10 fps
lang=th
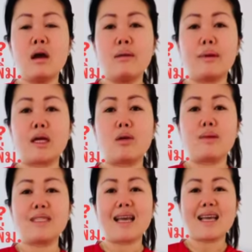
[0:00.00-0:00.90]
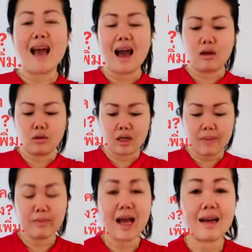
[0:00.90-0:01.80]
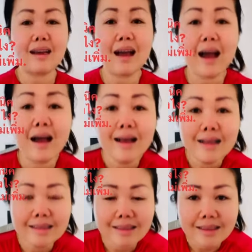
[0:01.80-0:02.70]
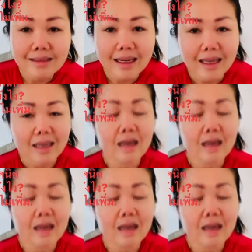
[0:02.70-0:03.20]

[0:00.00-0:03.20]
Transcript: มันก็ไม่ใช่ยาลดน้ำหนักนะคะ ซึ่งหนิง